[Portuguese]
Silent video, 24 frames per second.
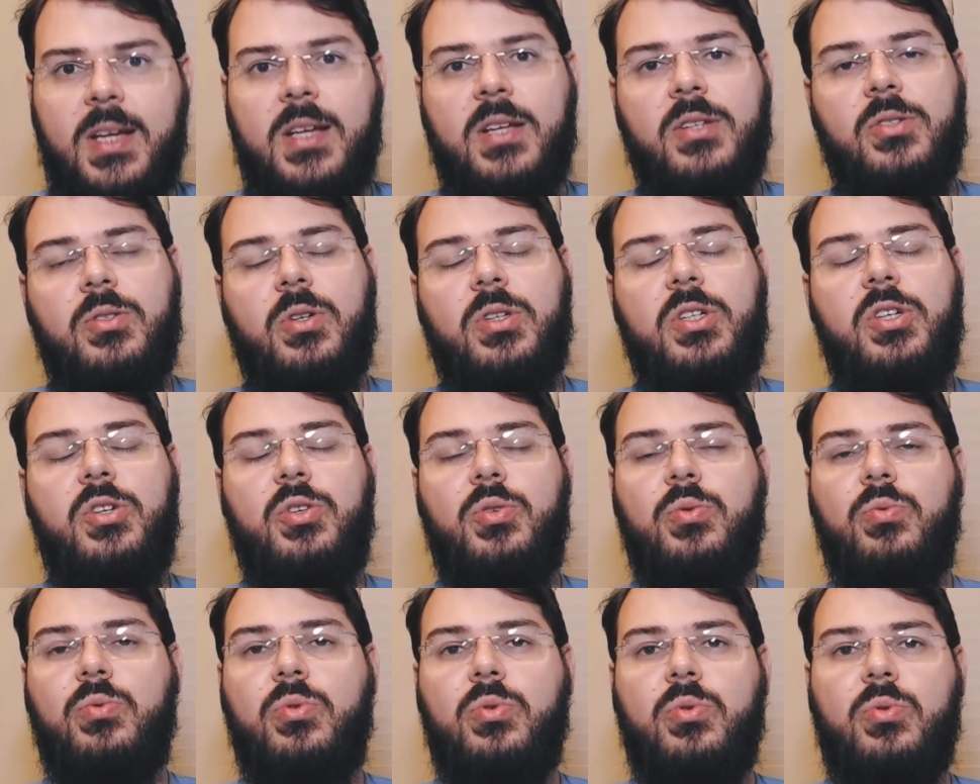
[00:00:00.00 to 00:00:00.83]
Só que
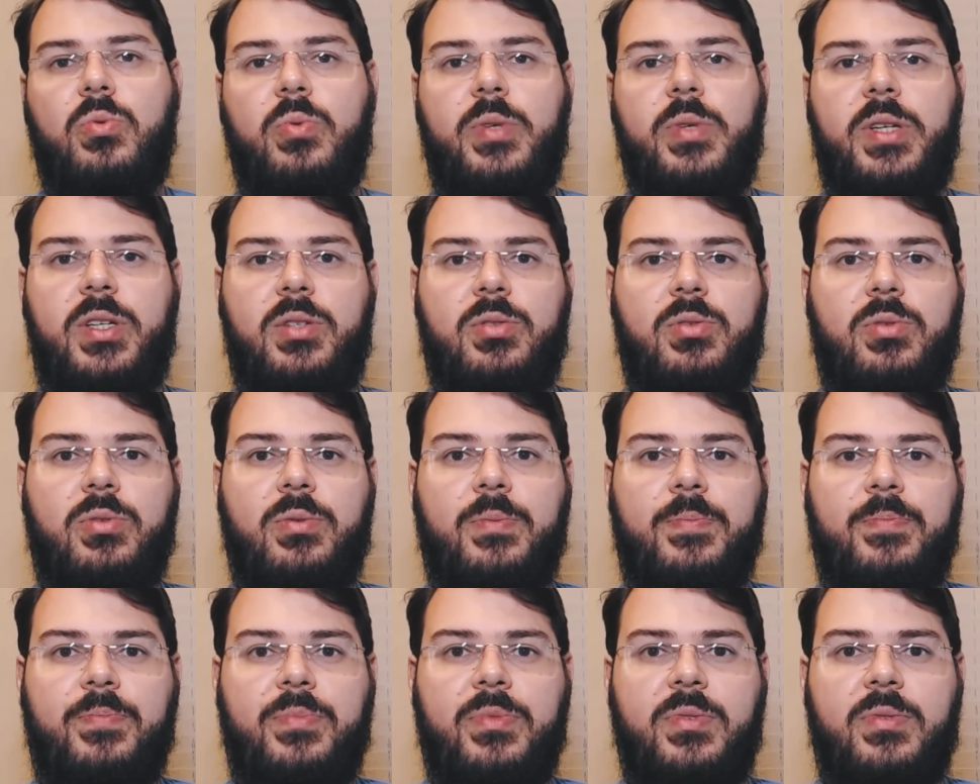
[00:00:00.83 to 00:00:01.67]
junto com isso,
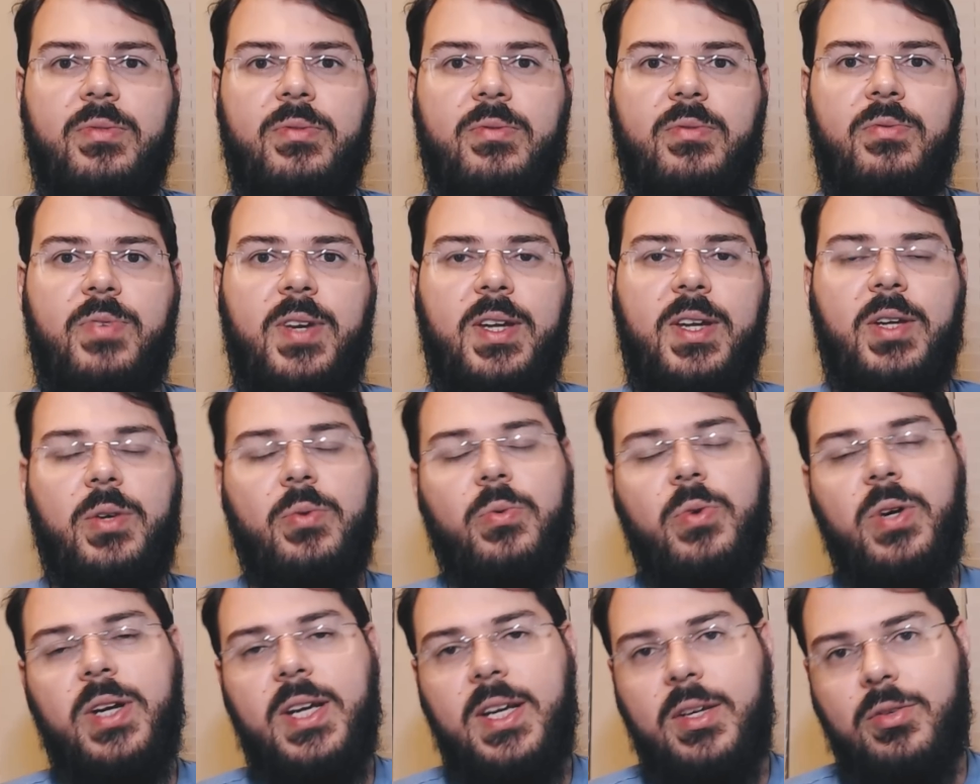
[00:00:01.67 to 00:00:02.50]
vem
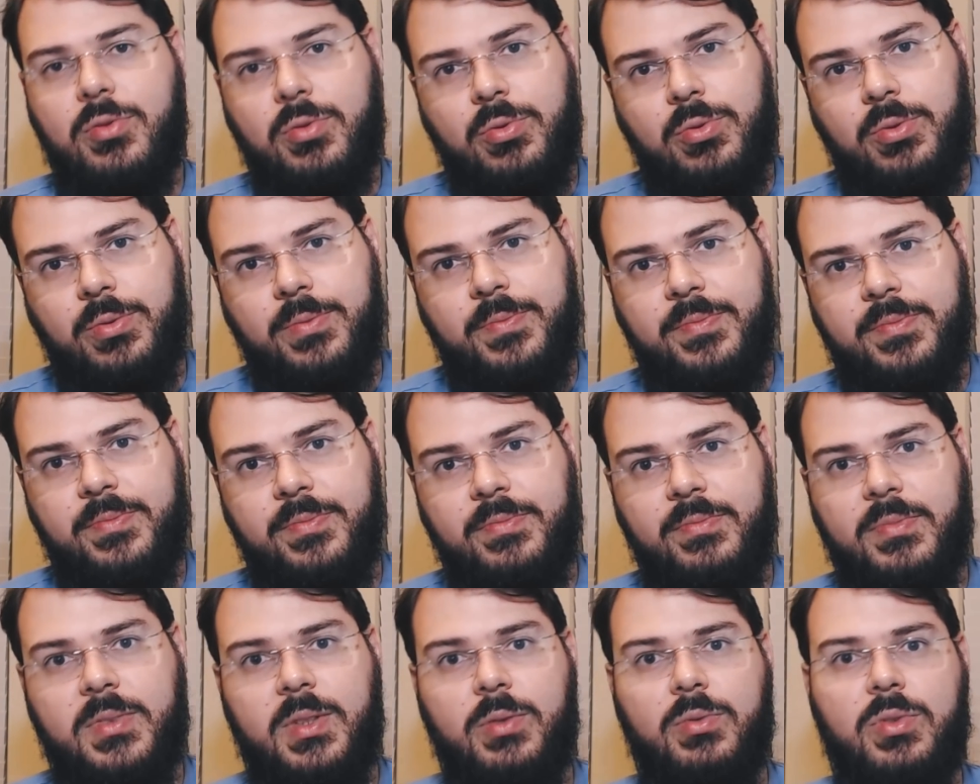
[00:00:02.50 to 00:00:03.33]
o risco.
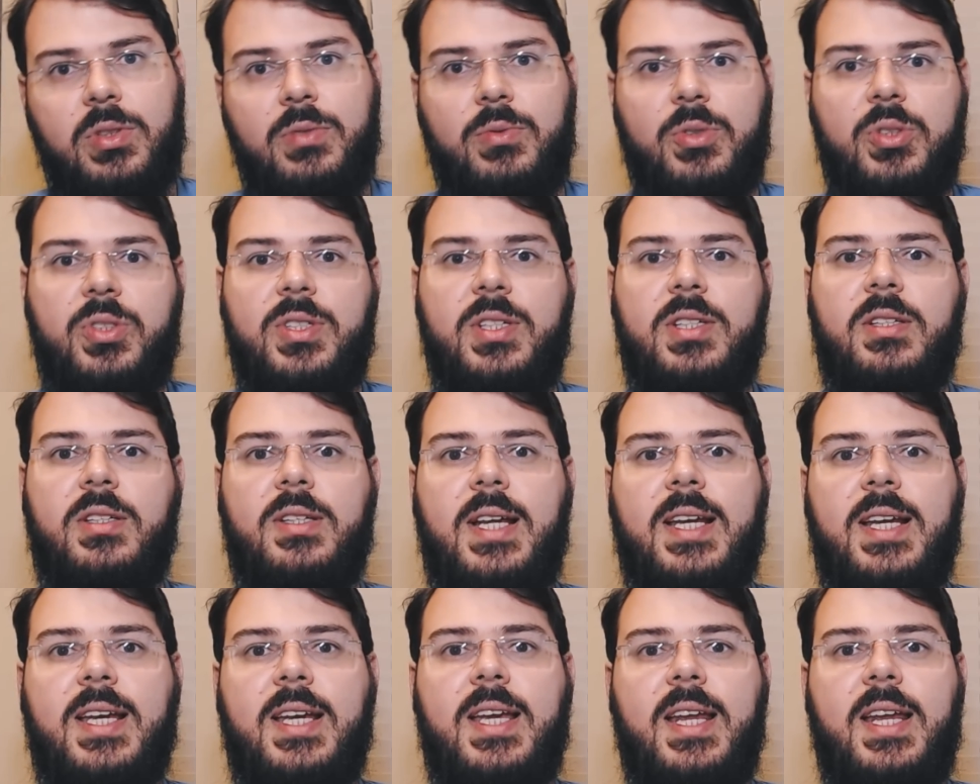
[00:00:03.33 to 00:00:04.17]
Então, se você
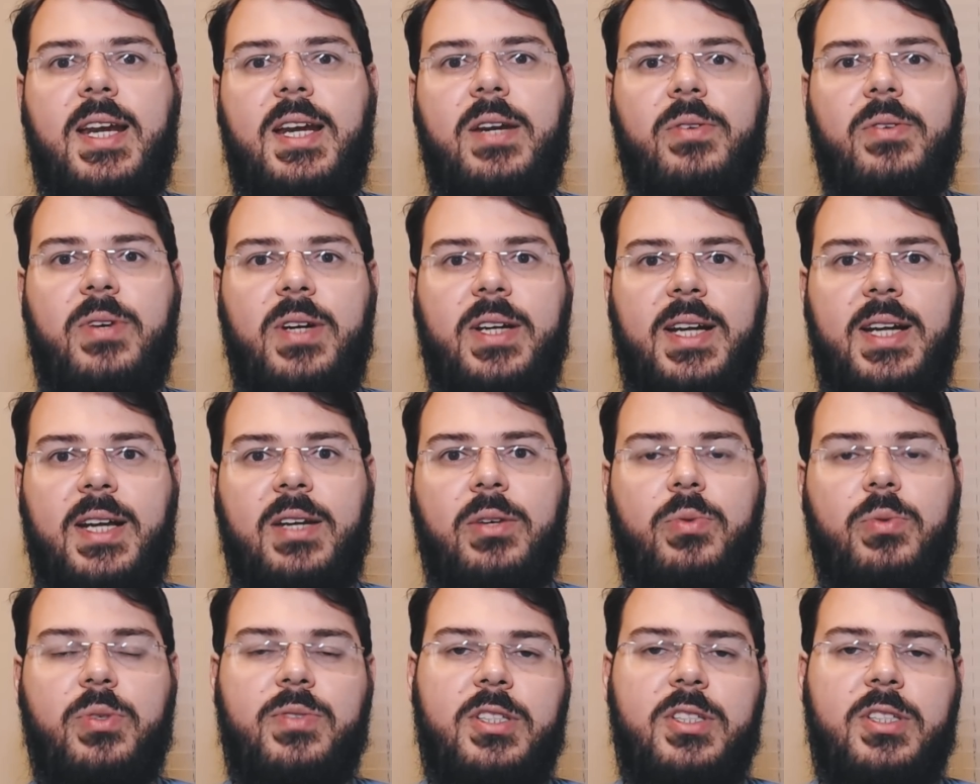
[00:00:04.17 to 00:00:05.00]
está querendo ganhar
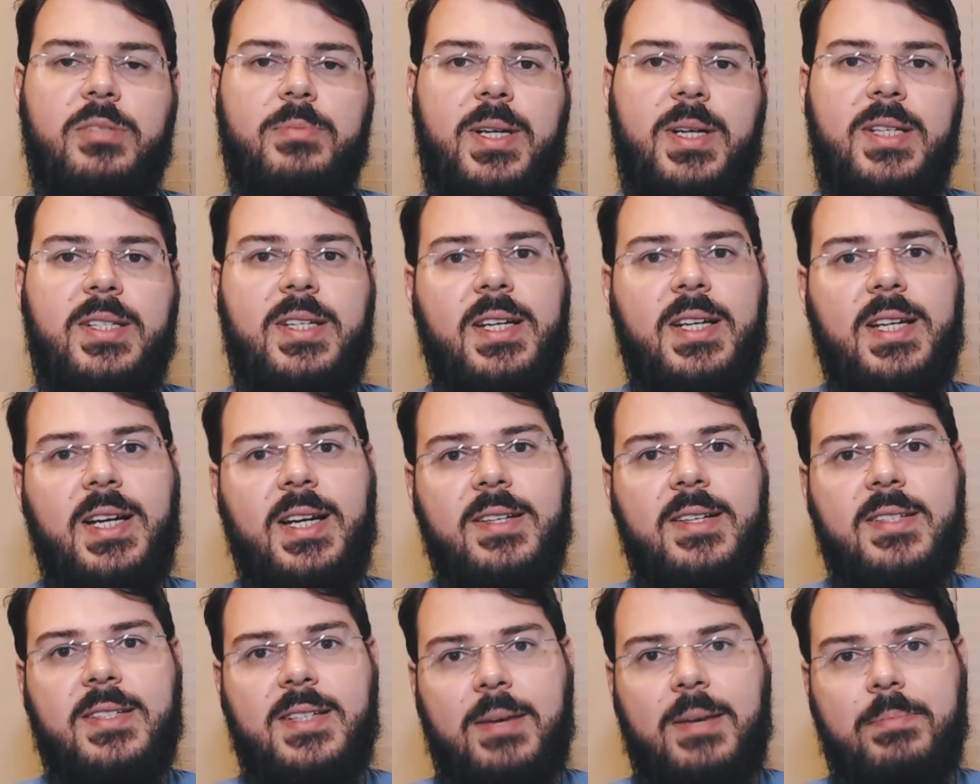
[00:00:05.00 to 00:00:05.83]
duas vezes mais, tem que
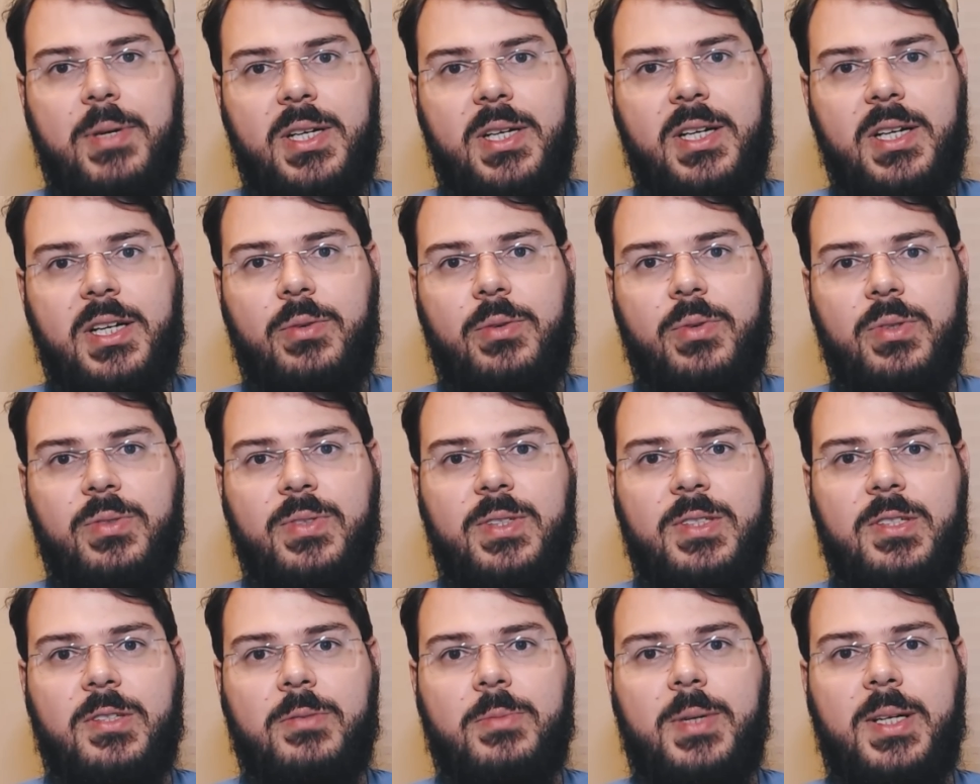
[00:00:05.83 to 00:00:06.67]
arriscar perder duas
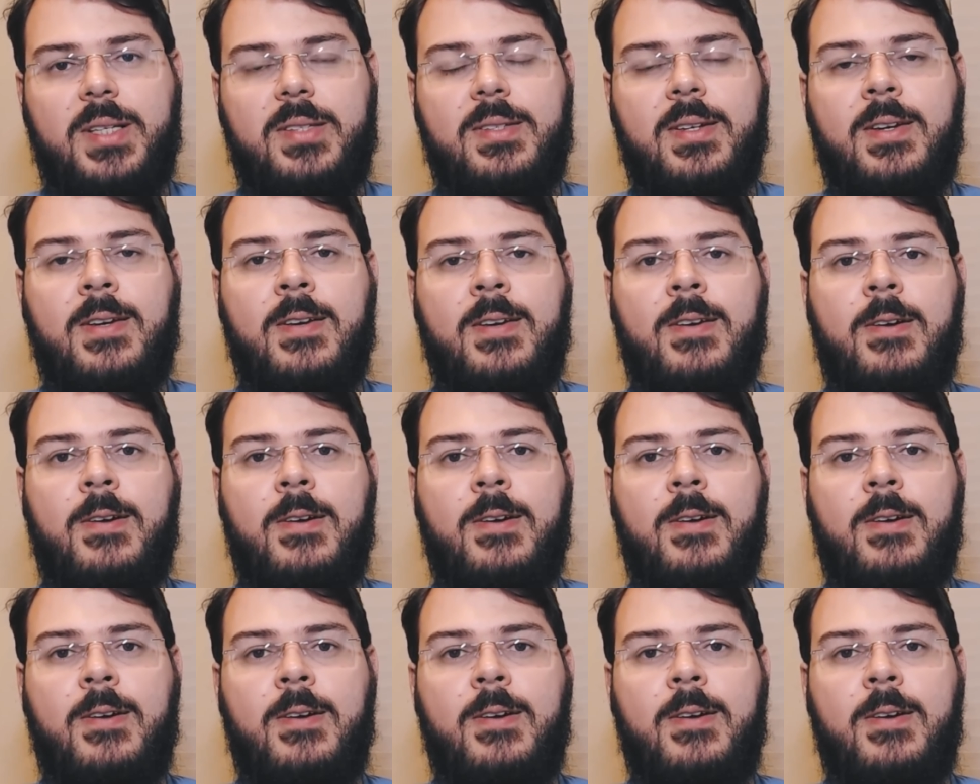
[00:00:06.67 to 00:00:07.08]
vezes mais.